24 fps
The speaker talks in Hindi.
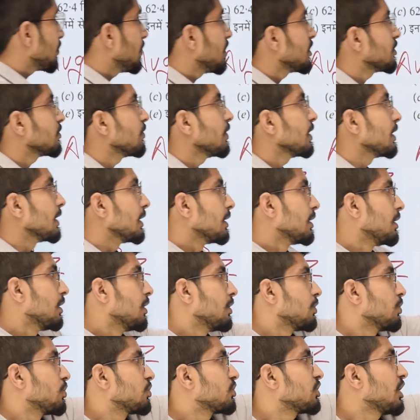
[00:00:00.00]
प्लस वाई
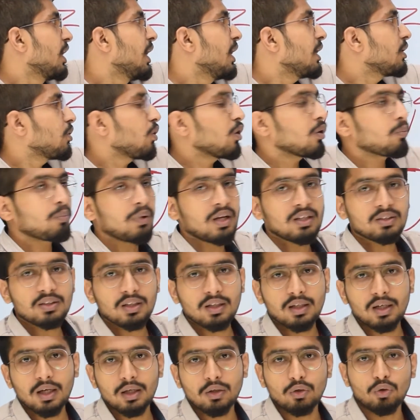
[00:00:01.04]
तो साठ और
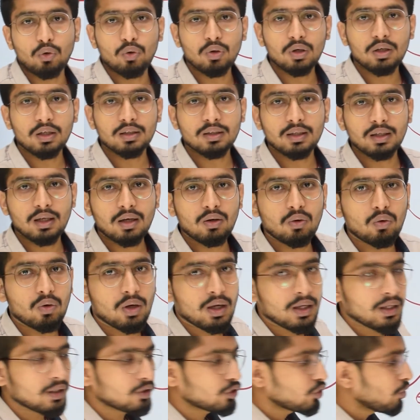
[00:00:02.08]
पैंसठ का योग कितना
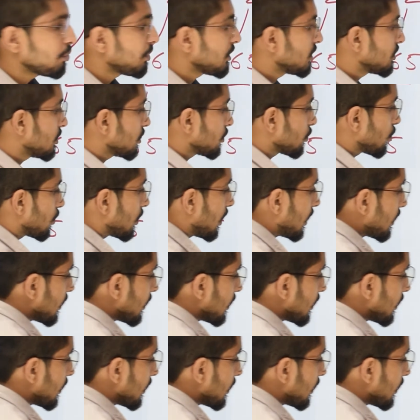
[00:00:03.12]
होगा एक सौ पच्चीस होगा